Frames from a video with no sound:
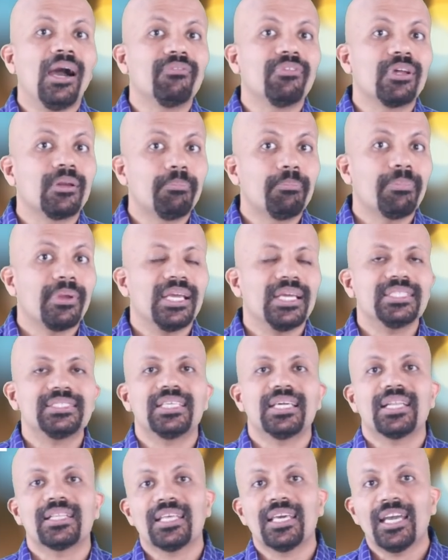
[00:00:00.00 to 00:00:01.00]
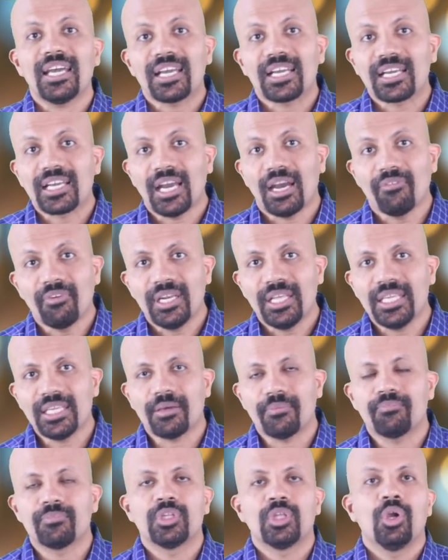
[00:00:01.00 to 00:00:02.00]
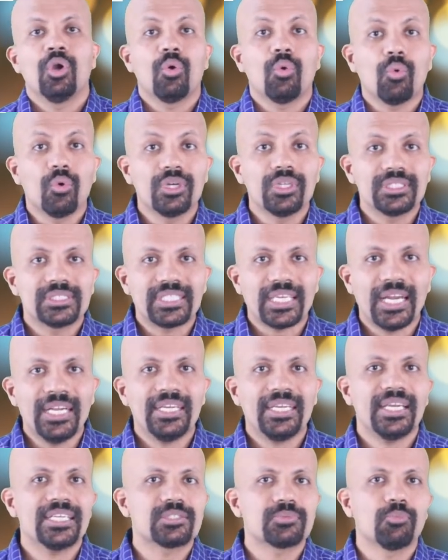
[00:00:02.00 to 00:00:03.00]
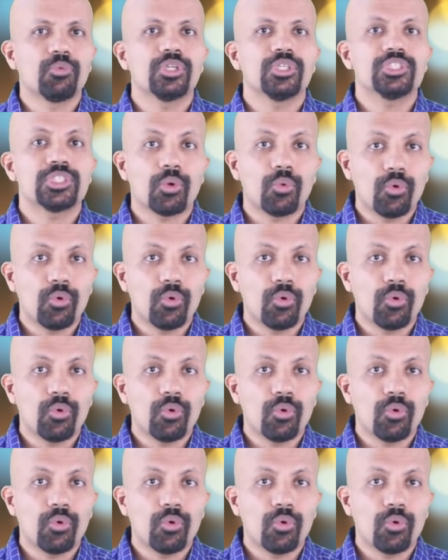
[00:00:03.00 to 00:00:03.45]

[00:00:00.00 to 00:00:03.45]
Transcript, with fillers: அவர் பேசுகிறத கவனிங்க ஒரு சென்டென்ஸ் முடிஞ்ச